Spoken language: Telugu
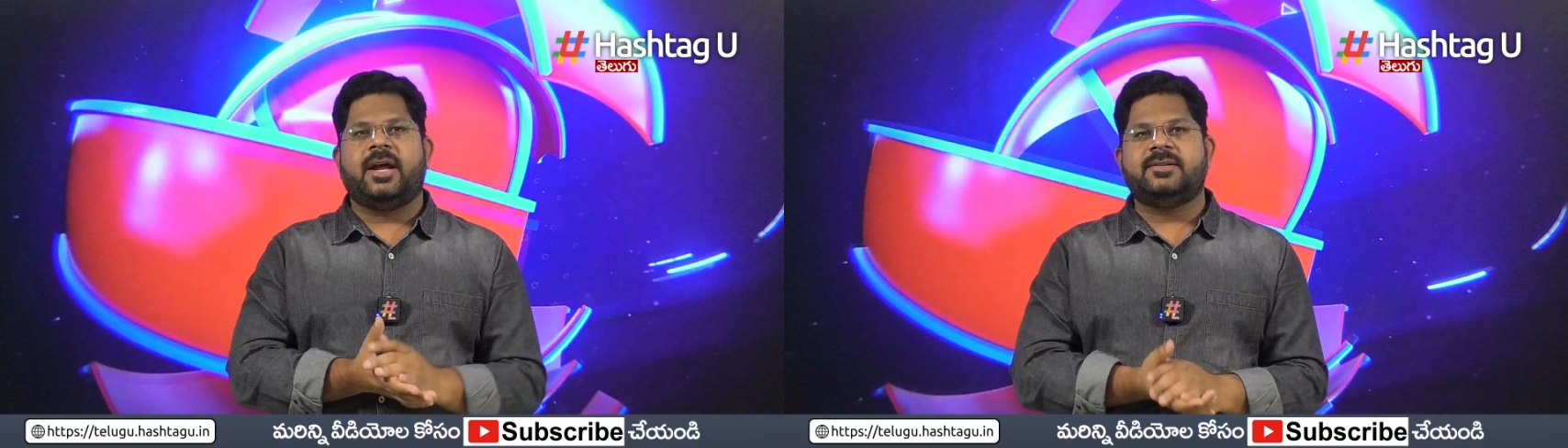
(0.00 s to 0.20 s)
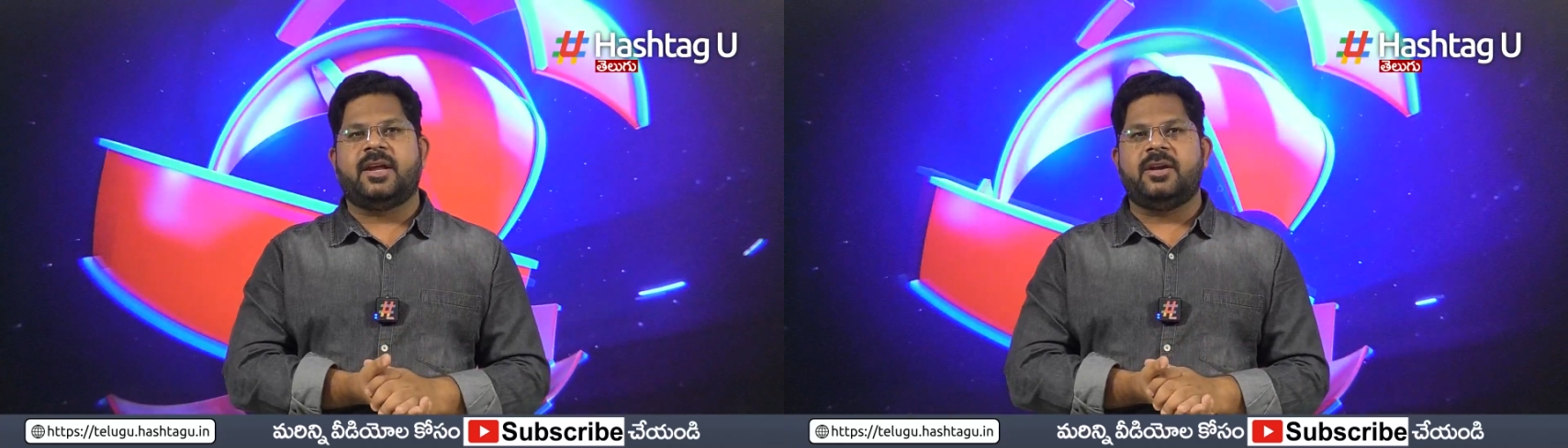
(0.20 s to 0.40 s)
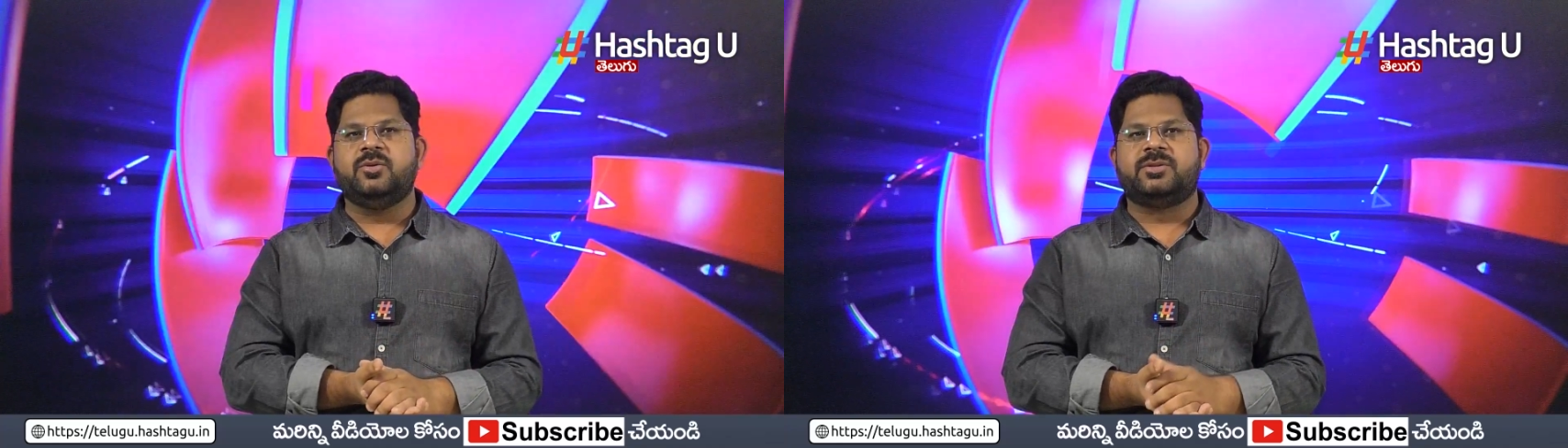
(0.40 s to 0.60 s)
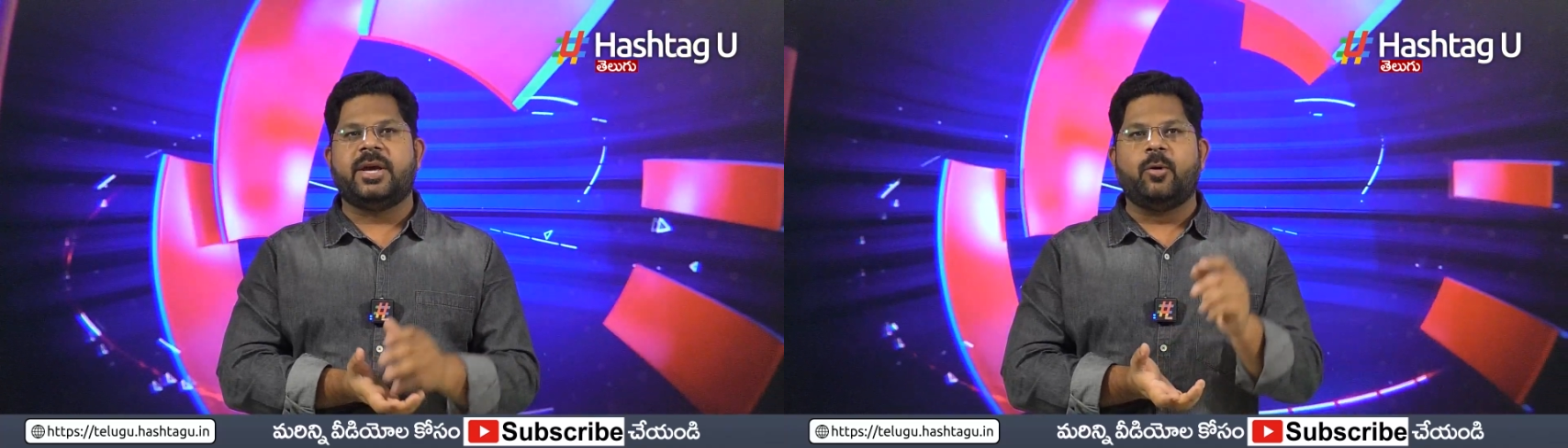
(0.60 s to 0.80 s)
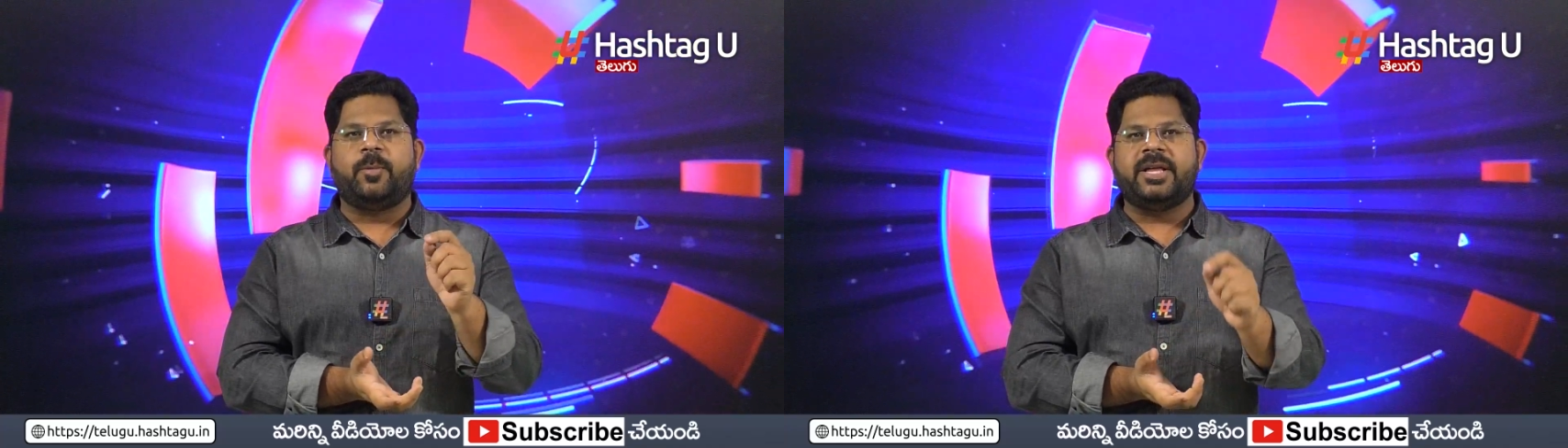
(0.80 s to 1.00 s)
రాశారని
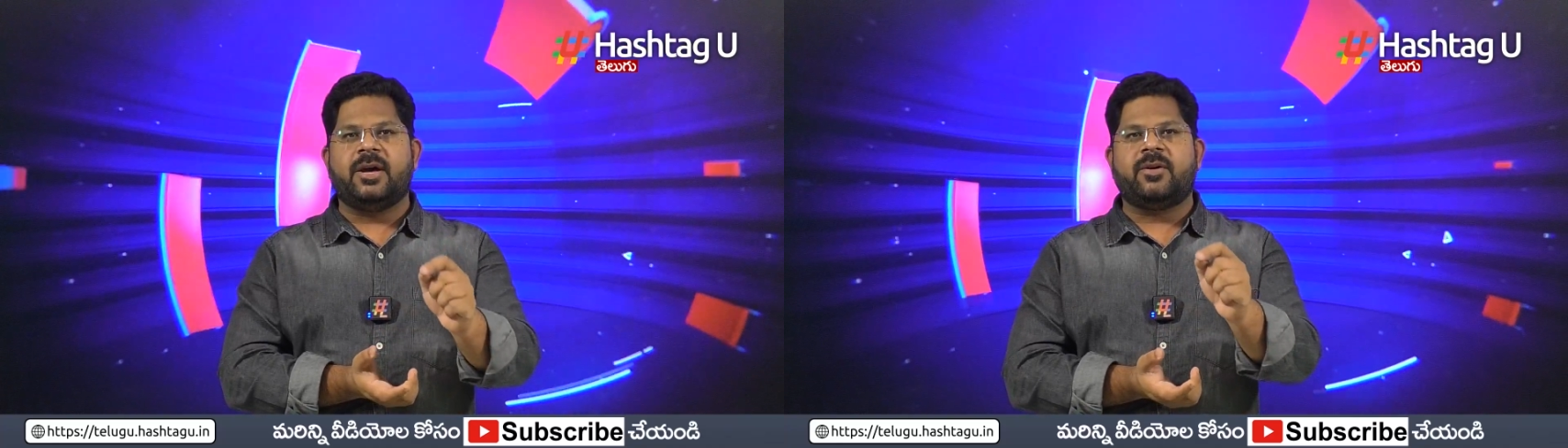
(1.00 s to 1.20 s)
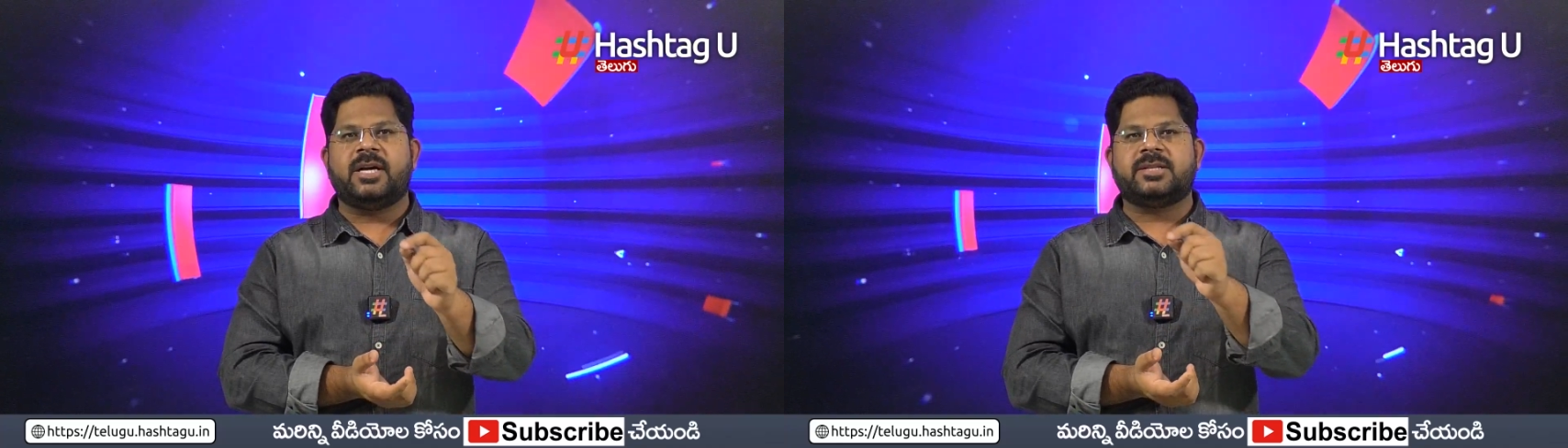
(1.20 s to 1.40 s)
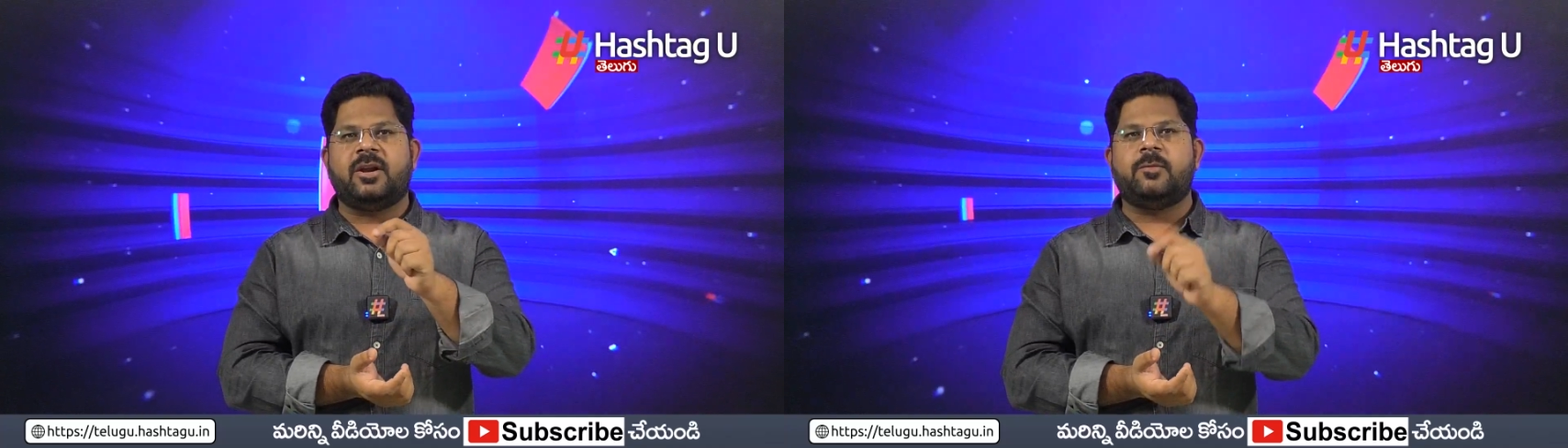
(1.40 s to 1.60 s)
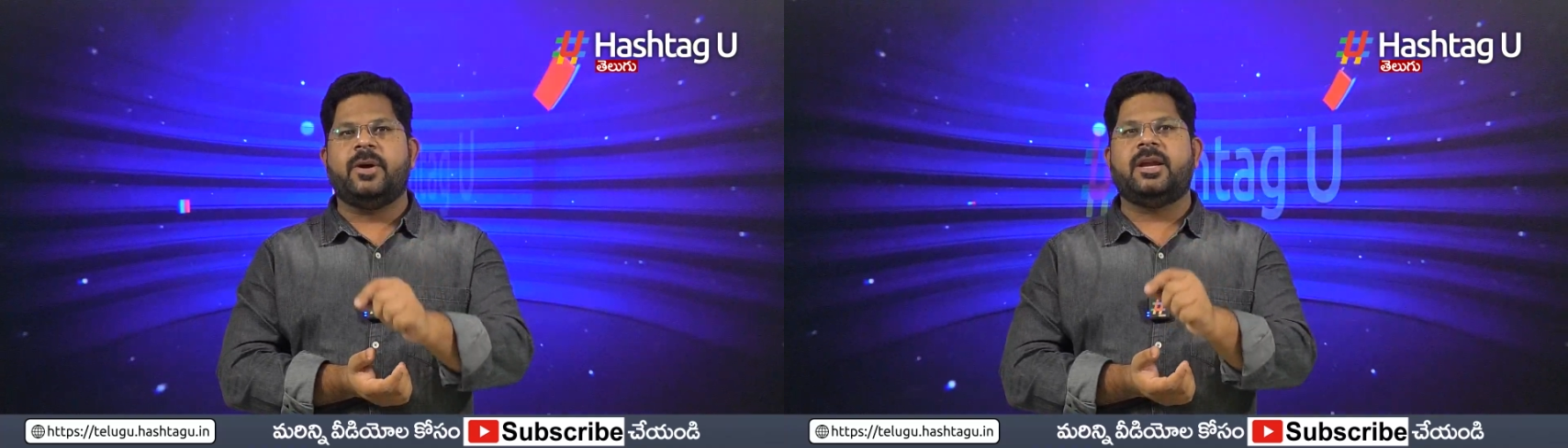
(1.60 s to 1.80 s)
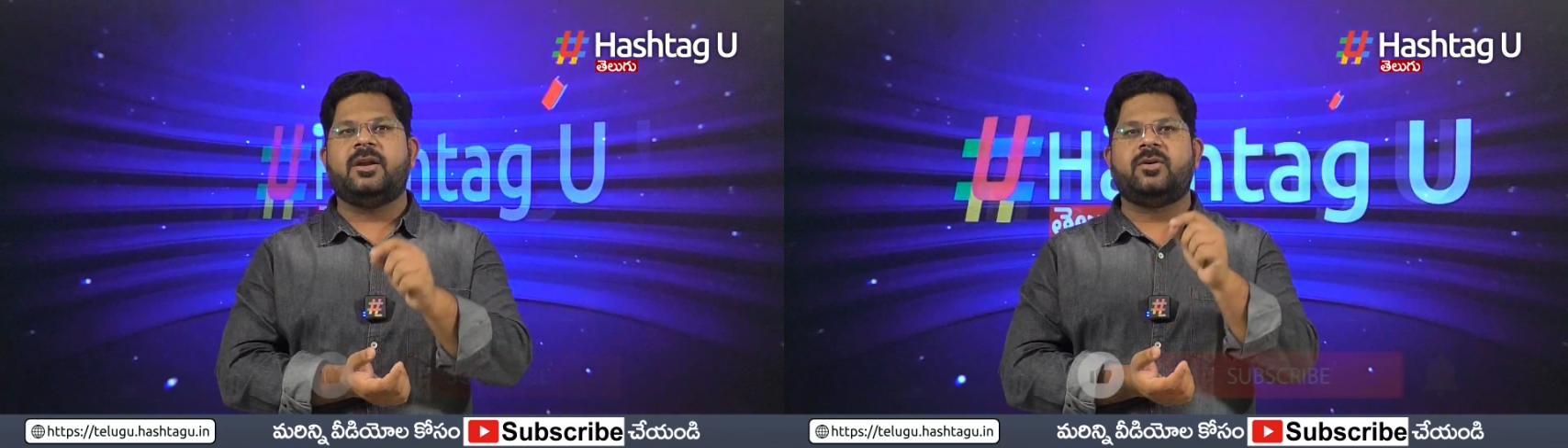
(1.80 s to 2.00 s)
చూస్తే ఉపాధి అవకాశాల్లో
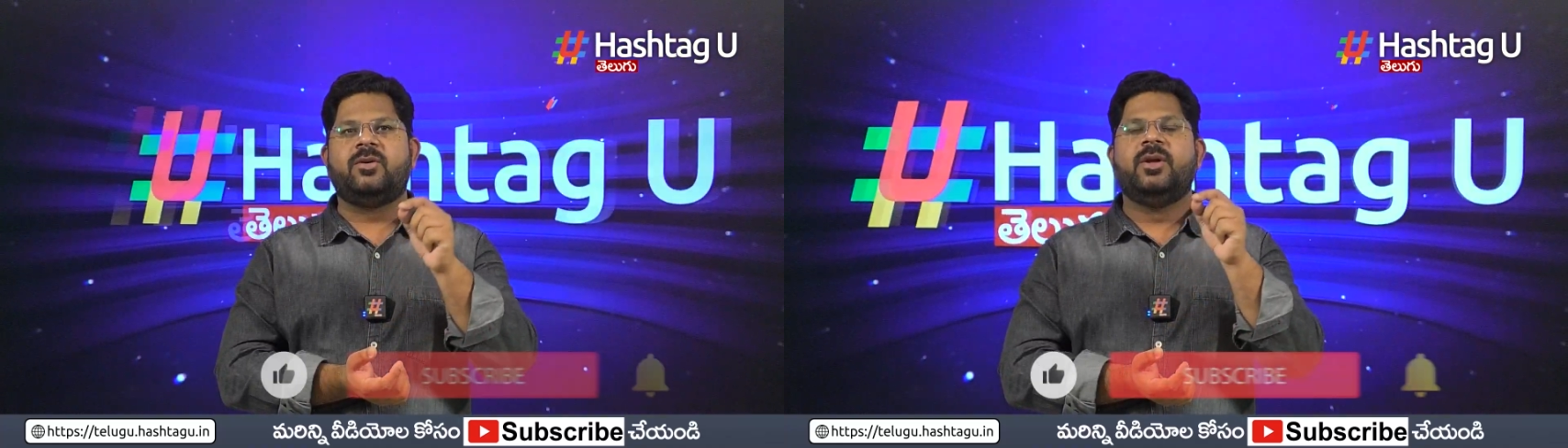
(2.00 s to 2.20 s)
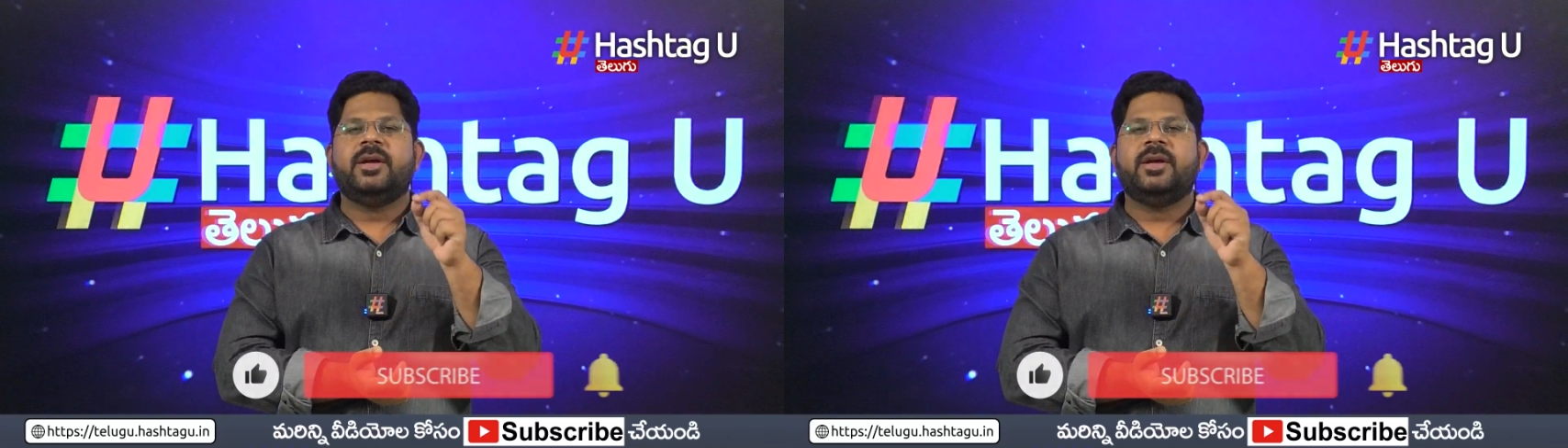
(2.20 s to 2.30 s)
మహిళలకు